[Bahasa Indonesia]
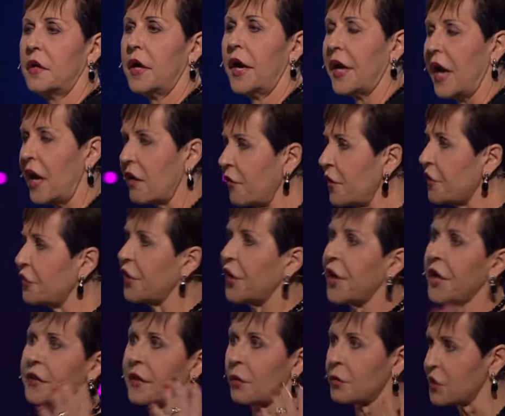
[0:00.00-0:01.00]
Dan segala
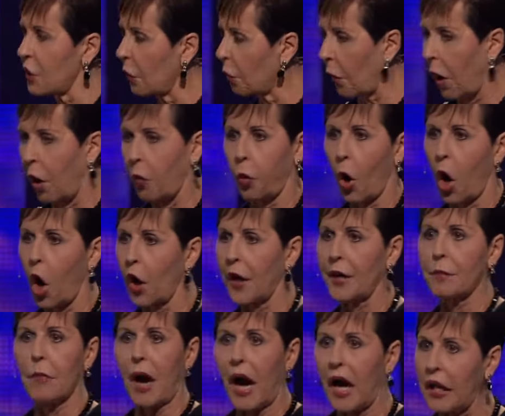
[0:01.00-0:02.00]
yang salah dalam hidup
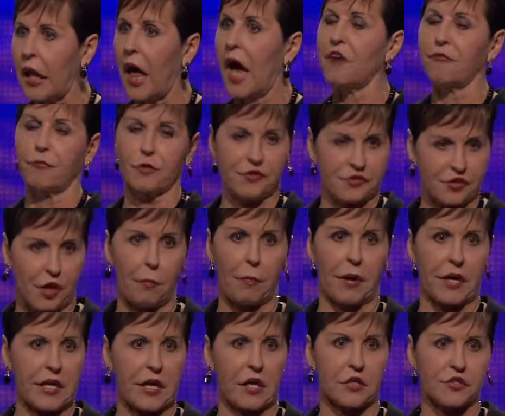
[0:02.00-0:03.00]
adalah kesalahan
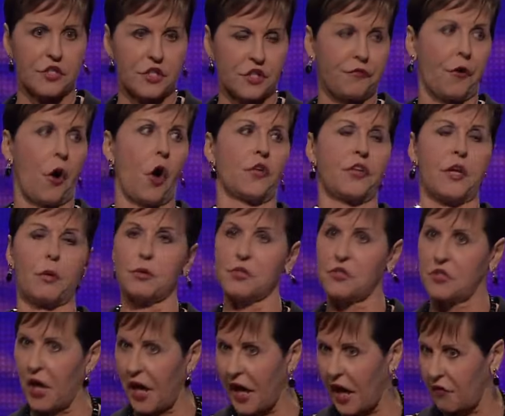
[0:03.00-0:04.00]
orang. Ini salah
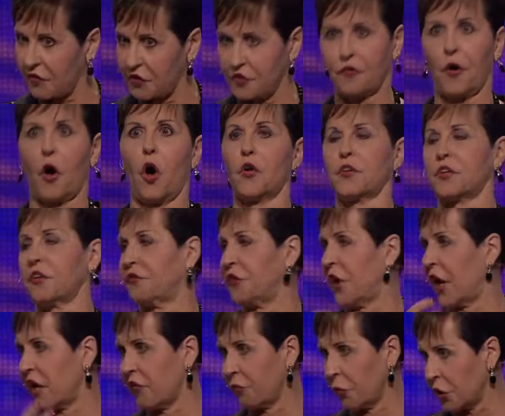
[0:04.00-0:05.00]
Dave. jika Dave tak
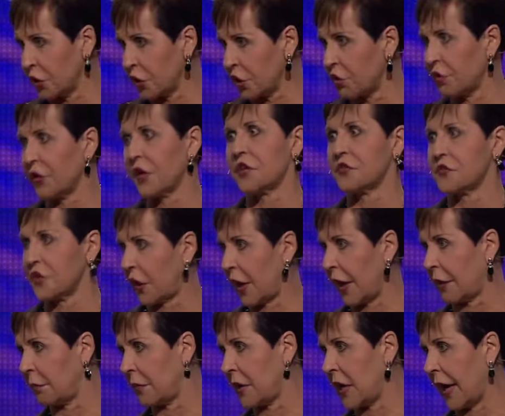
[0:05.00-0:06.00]
lakukan ini, aku akan
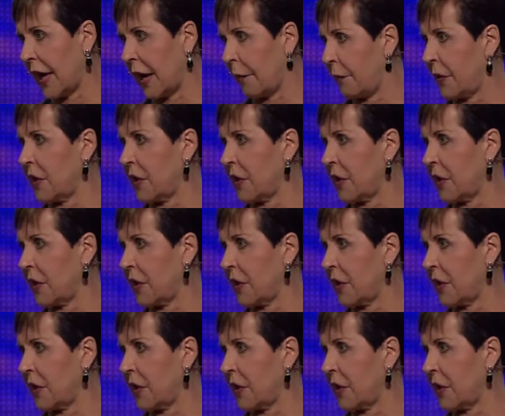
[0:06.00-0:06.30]
bahagia.